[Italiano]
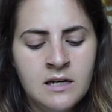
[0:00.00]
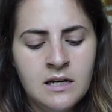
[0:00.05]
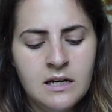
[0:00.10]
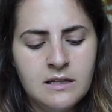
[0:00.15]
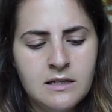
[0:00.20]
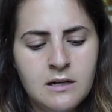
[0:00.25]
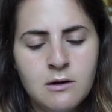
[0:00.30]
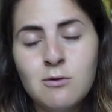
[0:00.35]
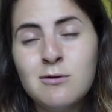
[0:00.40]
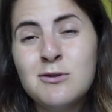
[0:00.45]

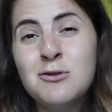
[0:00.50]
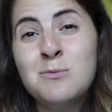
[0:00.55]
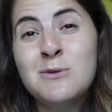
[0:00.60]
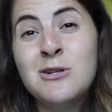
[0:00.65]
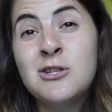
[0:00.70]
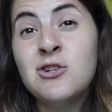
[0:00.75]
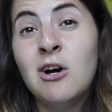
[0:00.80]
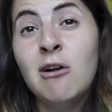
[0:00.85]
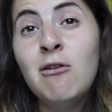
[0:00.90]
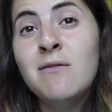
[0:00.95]
ed era un
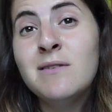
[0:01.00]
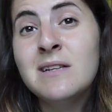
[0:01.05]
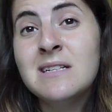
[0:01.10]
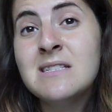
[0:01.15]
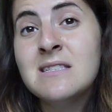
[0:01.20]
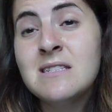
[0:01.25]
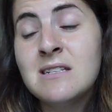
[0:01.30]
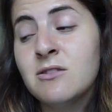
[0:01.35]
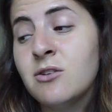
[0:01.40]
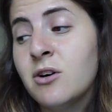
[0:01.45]
costume giallo
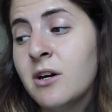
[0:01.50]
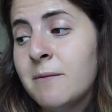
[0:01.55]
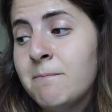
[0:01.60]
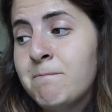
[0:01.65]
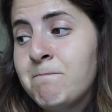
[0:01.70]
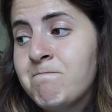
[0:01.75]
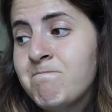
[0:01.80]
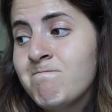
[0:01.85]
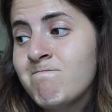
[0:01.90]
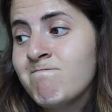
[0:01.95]

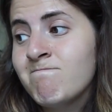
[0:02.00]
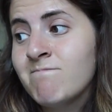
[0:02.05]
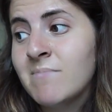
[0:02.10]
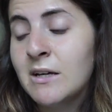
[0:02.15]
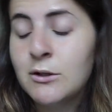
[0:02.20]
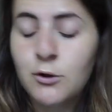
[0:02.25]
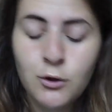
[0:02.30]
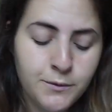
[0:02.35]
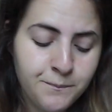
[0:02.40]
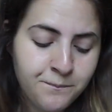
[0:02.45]
evidenziatore
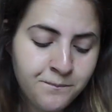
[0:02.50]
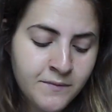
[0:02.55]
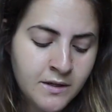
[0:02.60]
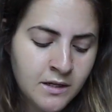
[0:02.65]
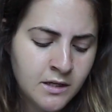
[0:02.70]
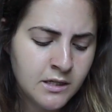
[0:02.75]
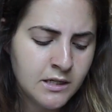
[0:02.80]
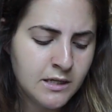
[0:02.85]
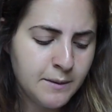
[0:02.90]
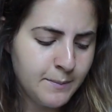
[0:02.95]
adoro
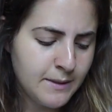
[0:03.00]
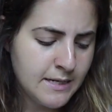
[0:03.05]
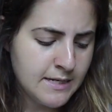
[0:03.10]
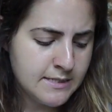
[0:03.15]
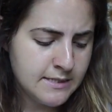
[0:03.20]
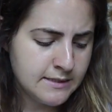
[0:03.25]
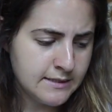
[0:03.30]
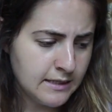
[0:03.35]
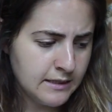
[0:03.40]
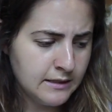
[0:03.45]
che
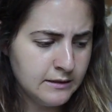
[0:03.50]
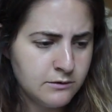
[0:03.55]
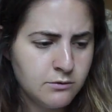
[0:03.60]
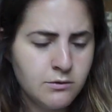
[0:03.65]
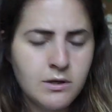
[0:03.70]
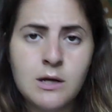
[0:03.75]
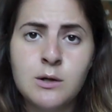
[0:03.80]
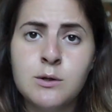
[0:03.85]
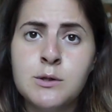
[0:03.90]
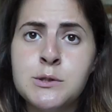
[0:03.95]
presi tra l'altro
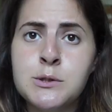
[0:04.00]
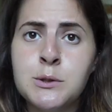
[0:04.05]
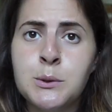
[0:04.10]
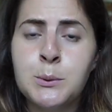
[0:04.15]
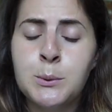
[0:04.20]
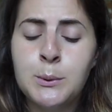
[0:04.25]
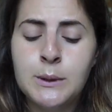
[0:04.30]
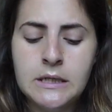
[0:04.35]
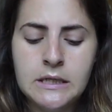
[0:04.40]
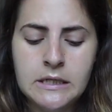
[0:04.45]
a un negozio
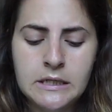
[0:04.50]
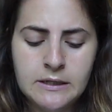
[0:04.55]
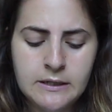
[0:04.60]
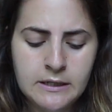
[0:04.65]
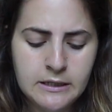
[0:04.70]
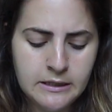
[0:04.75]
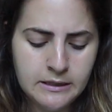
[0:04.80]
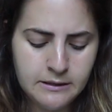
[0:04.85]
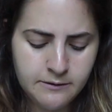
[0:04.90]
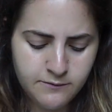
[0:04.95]

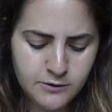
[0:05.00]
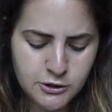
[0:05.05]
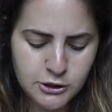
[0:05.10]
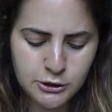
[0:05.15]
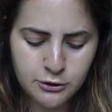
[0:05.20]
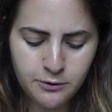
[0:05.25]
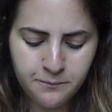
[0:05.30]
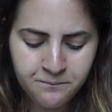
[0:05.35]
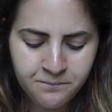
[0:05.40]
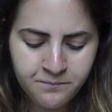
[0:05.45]
qui
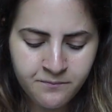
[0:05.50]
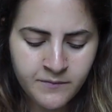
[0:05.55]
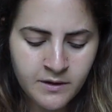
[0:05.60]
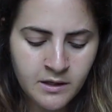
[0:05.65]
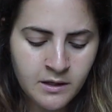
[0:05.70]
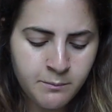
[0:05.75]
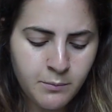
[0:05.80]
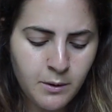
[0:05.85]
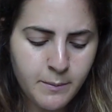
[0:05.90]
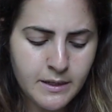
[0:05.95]
vicino
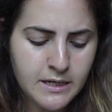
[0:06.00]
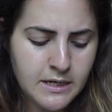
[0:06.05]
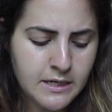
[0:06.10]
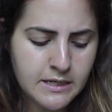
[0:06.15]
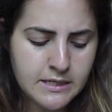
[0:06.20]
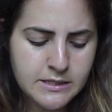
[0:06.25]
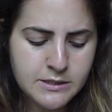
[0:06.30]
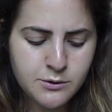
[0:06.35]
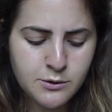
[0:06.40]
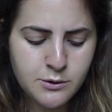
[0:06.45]
poi per il
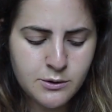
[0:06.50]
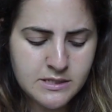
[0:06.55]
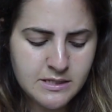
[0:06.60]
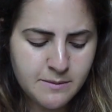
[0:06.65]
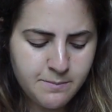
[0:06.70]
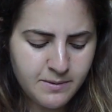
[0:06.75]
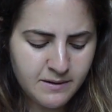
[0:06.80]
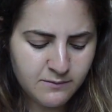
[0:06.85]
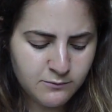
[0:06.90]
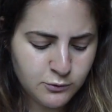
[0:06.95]
resto io ho
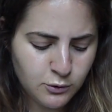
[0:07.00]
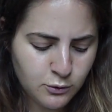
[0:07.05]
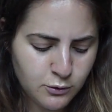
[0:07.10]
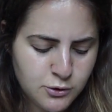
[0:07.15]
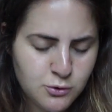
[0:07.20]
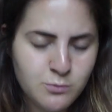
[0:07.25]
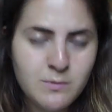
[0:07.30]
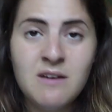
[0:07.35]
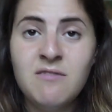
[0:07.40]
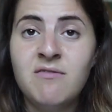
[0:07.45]
sempre avuto
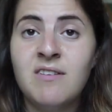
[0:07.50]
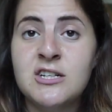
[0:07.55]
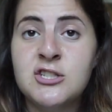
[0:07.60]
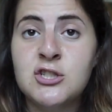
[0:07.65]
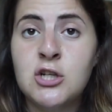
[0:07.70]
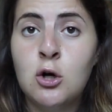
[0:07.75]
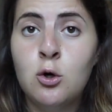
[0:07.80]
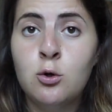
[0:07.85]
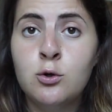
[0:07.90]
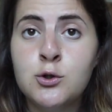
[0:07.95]
costumi a
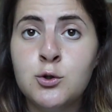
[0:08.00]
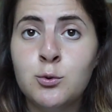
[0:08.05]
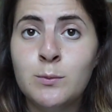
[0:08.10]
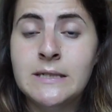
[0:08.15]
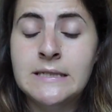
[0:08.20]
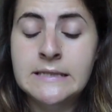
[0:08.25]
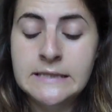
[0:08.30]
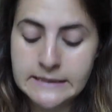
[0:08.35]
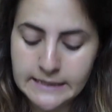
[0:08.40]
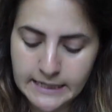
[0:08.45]
fascia o
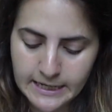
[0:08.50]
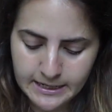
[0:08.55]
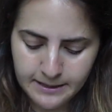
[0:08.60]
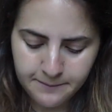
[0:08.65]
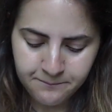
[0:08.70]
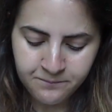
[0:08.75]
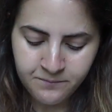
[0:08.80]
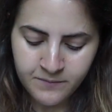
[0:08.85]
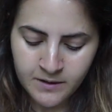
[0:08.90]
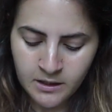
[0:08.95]
costumi
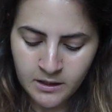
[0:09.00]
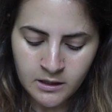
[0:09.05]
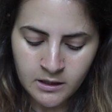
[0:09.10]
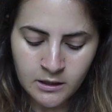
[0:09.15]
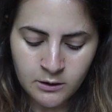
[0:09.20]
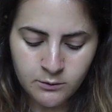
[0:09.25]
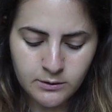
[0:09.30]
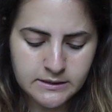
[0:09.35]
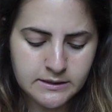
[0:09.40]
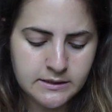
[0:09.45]
interi
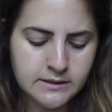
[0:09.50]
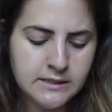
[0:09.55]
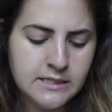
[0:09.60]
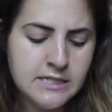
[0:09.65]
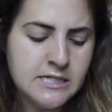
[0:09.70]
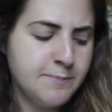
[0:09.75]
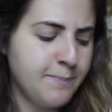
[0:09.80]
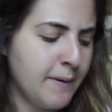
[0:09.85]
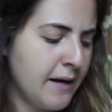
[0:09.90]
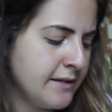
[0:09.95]
quindi
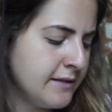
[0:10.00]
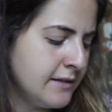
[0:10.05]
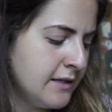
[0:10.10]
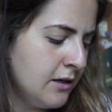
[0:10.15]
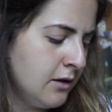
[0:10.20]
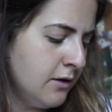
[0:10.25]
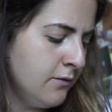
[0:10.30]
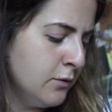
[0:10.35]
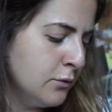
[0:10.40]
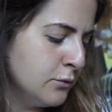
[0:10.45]
in
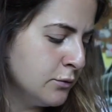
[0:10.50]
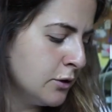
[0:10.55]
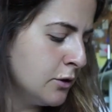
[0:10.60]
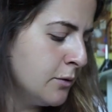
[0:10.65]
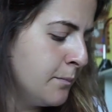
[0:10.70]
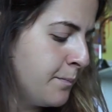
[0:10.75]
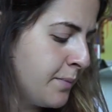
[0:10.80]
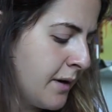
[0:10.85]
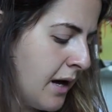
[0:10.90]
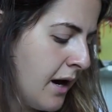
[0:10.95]
Spagna ho voluto
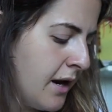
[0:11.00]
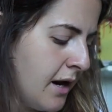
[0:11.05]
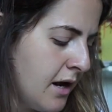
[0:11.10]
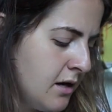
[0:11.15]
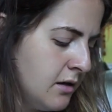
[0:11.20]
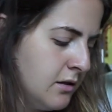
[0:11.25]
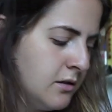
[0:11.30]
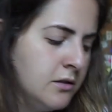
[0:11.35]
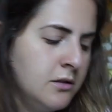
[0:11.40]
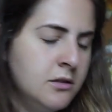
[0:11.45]

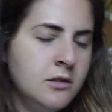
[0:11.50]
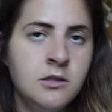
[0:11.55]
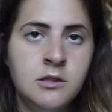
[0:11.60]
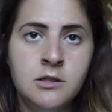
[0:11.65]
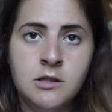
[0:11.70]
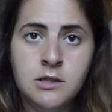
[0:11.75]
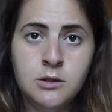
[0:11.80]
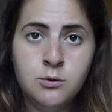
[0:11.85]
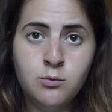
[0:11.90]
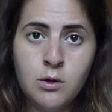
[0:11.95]
comprare
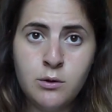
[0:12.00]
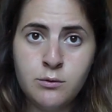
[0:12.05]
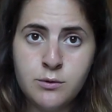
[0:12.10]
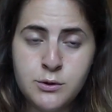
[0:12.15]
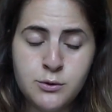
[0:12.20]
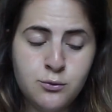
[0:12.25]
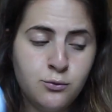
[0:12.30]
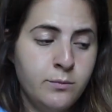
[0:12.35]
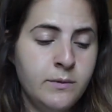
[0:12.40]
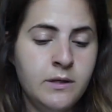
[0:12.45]
due
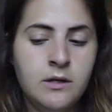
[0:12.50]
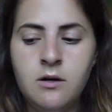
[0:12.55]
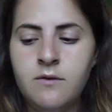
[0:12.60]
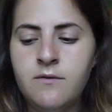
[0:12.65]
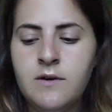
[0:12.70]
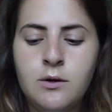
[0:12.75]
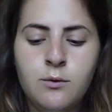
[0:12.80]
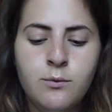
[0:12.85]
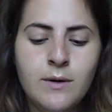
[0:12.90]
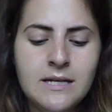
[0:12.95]
costumi
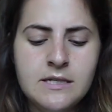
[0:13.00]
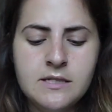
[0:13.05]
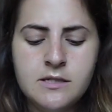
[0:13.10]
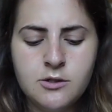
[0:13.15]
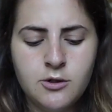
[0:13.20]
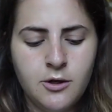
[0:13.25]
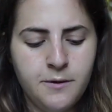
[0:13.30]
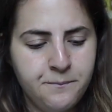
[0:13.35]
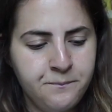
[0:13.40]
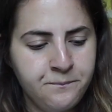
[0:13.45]
ovvero
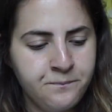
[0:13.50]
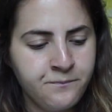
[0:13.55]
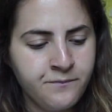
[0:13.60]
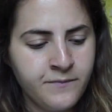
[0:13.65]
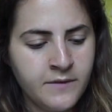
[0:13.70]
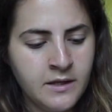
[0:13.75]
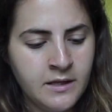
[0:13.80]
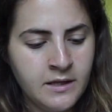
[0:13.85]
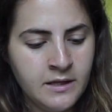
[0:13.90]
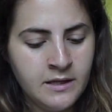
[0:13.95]
questo
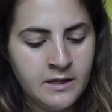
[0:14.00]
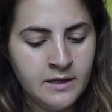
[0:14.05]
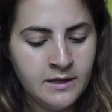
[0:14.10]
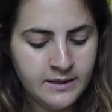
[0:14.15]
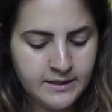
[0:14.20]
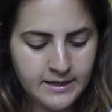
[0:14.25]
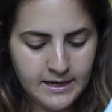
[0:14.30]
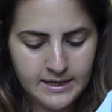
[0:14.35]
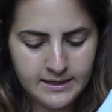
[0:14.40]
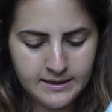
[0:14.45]

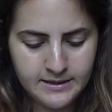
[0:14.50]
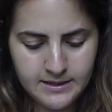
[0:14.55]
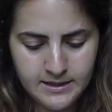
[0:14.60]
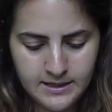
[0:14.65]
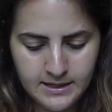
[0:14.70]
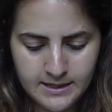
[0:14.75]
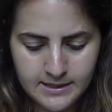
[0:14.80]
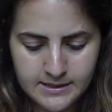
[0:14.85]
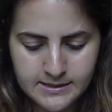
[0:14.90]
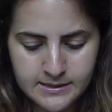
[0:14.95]
che è
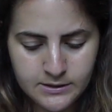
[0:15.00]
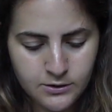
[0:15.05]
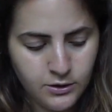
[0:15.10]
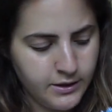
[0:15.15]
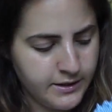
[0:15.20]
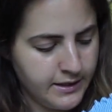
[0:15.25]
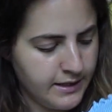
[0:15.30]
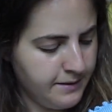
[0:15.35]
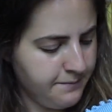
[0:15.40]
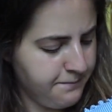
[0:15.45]
di
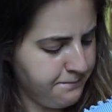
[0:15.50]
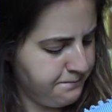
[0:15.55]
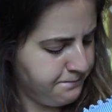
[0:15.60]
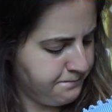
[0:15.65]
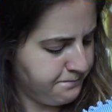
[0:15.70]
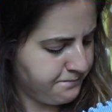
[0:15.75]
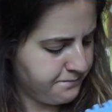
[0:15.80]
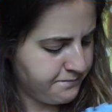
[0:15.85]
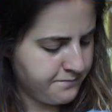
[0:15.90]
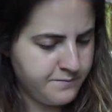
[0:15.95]
Calzedonia
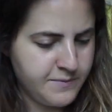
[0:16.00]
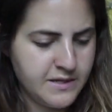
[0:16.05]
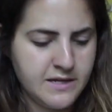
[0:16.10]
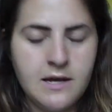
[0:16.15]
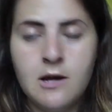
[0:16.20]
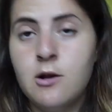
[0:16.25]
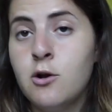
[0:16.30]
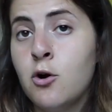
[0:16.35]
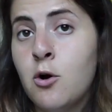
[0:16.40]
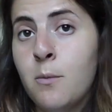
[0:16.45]

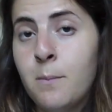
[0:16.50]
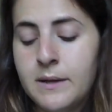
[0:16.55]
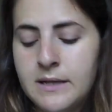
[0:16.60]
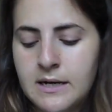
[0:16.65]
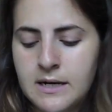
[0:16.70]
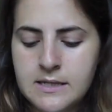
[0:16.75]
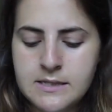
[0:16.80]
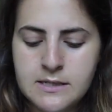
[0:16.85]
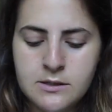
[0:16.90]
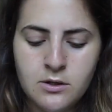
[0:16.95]
perché li ho comprati
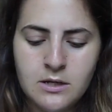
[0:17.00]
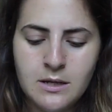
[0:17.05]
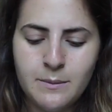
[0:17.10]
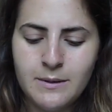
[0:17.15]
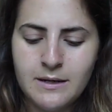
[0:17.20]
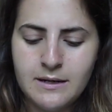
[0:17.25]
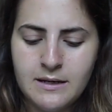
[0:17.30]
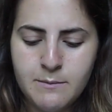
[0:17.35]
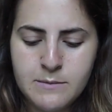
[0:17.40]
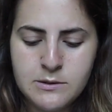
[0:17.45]
a Calzedonia
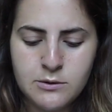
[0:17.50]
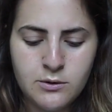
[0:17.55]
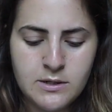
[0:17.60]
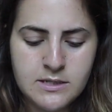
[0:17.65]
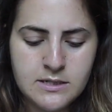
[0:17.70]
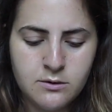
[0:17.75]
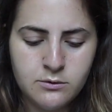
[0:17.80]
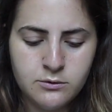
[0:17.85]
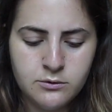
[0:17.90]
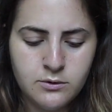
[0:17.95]
perché mi sono
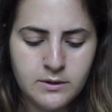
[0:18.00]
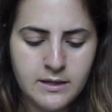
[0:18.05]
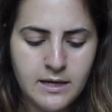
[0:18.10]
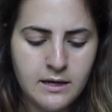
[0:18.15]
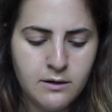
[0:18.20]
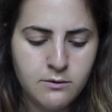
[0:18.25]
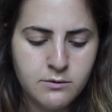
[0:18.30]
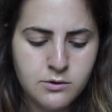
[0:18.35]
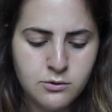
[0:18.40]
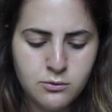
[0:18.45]
resa conto che
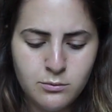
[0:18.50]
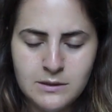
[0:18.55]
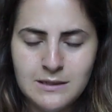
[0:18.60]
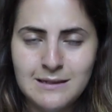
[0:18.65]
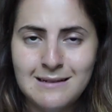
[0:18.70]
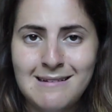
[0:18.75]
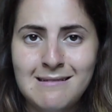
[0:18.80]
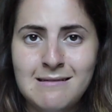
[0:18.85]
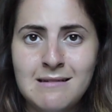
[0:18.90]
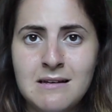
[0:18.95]
i costumi
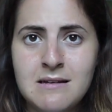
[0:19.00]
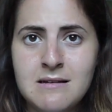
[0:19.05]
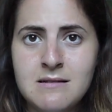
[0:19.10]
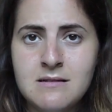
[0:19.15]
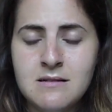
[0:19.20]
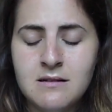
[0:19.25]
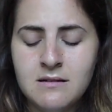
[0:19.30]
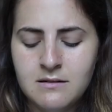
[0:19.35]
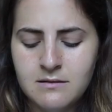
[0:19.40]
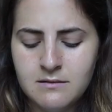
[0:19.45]
di The
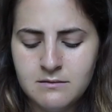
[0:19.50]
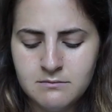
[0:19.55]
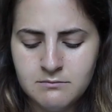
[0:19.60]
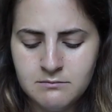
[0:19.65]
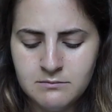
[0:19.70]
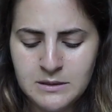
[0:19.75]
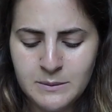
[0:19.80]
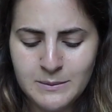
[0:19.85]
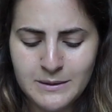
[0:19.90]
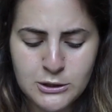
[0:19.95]
Zenis
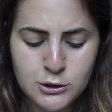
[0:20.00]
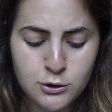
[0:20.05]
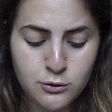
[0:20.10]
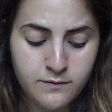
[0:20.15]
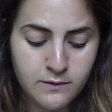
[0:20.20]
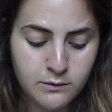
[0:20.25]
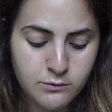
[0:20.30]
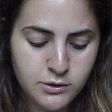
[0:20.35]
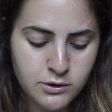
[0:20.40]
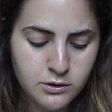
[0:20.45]
mm, mi
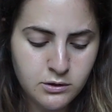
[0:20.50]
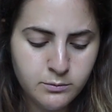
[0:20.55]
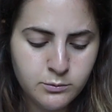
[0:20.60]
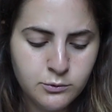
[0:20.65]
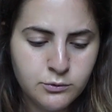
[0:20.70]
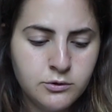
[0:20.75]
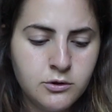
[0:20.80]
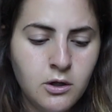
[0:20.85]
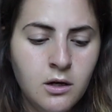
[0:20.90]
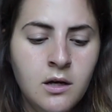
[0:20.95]
piacciono fino a un certo
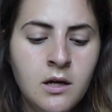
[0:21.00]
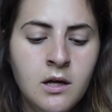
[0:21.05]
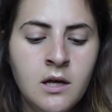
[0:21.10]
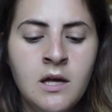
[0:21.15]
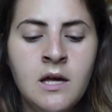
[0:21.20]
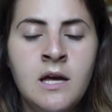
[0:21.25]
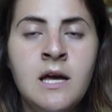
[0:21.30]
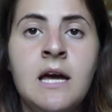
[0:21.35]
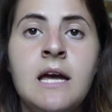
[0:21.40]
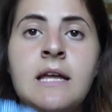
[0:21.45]
punto
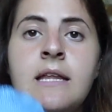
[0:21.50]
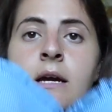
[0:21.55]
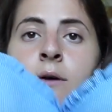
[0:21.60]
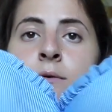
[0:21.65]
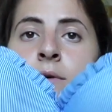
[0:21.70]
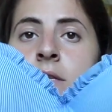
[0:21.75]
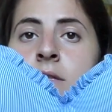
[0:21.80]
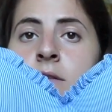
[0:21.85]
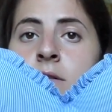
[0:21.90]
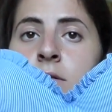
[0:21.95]
ed è
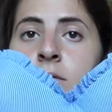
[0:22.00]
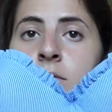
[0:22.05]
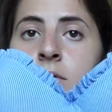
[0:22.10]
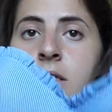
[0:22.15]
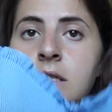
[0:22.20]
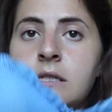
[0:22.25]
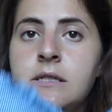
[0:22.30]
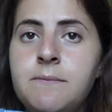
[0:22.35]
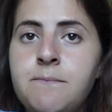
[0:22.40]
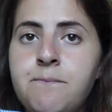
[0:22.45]
questo
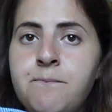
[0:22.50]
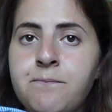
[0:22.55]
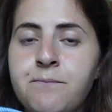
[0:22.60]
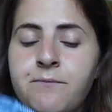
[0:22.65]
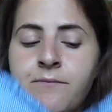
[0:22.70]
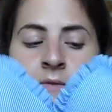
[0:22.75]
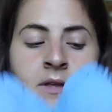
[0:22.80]
qui